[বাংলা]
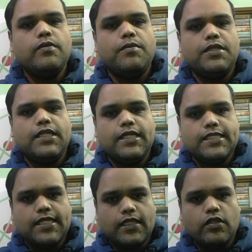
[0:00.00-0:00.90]
আমাদেরকে
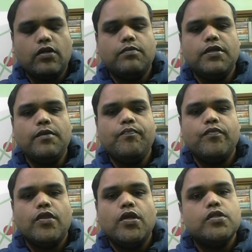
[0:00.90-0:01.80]
জানতে হবে
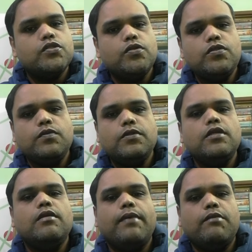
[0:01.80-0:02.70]
যৌথ
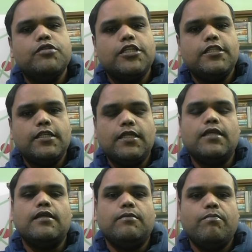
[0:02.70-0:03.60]
মূলধনী ব্যবসায়টা কি
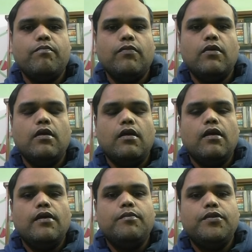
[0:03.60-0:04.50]

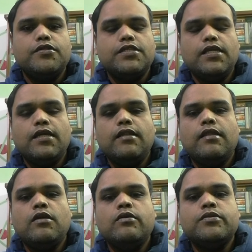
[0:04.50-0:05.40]
প্রিয় শিক্ষার্থী
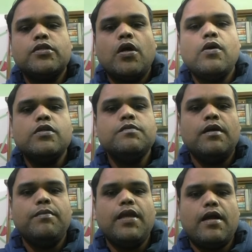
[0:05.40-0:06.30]
খুব
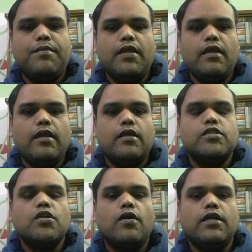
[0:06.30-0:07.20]
সহজভাবে আমি
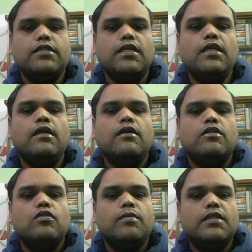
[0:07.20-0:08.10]
সংজ্ঞাটি
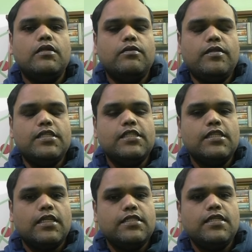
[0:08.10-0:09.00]
তোমাদের উদ্দেশ্যে
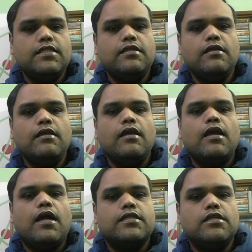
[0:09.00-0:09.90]
সাজিয়েছি
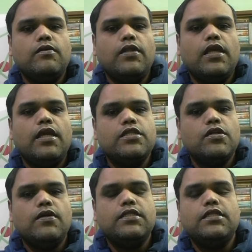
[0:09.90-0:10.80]
আশা করি এই
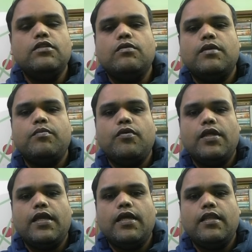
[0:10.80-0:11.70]
সংজ্ঞাটি তোমরা
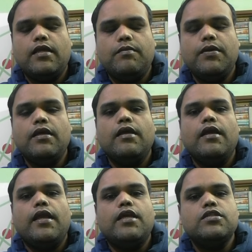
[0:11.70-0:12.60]
পরীক্ষায় লিখবে
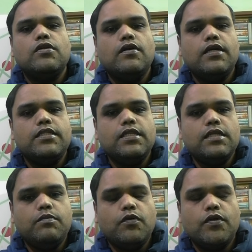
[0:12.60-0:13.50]
এই সংজ্ঞাটি
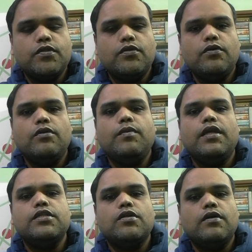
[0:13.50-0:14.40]
মুখস্থ করবে এই
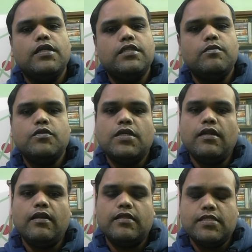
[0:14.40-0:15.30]
সংজ্ঞাটি বোঝার
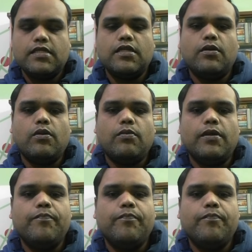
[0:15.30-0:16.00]
চেষ্টা করবে